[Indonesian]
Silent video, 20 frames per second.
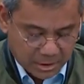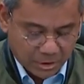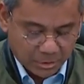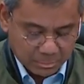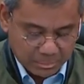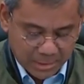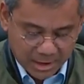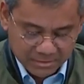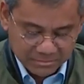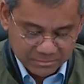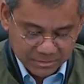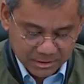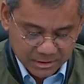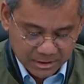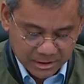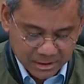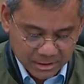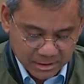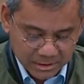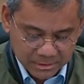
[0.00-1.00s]
Oh maaf
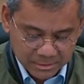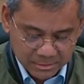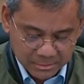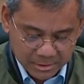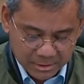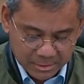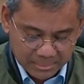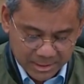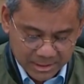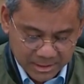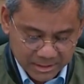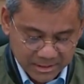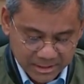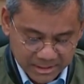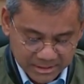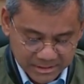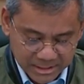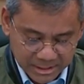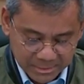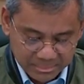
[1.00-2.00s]
eh, kepada
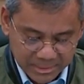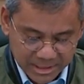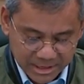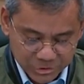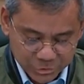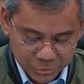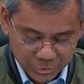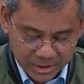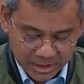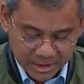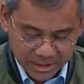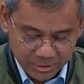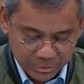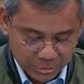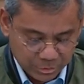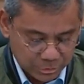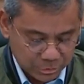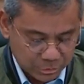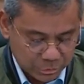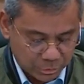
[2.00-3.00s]
Dirjen Bea
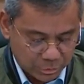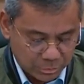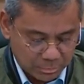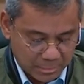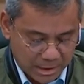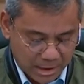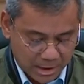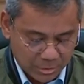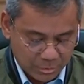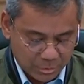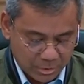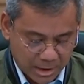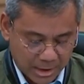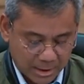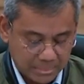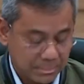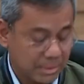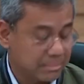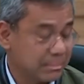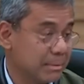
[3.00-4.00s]
Cukai untuk
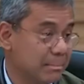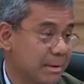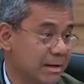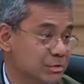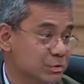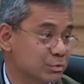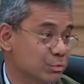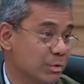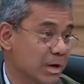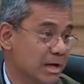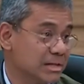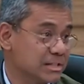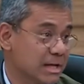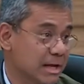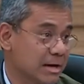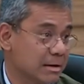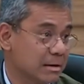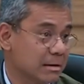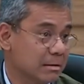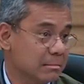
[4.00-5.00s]
melakukan pembebas
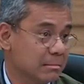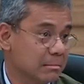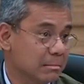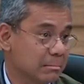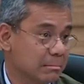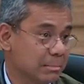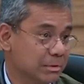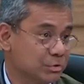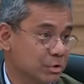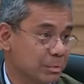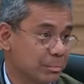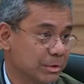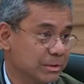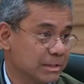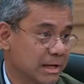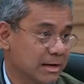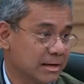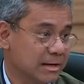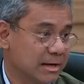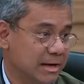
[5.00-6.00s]
tugasan
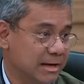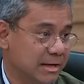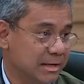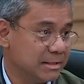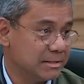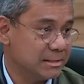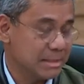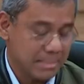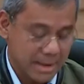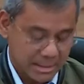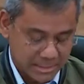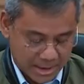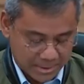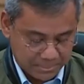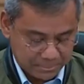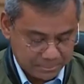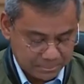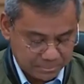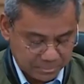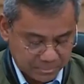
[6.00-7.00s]
pencopotan dari jabatan.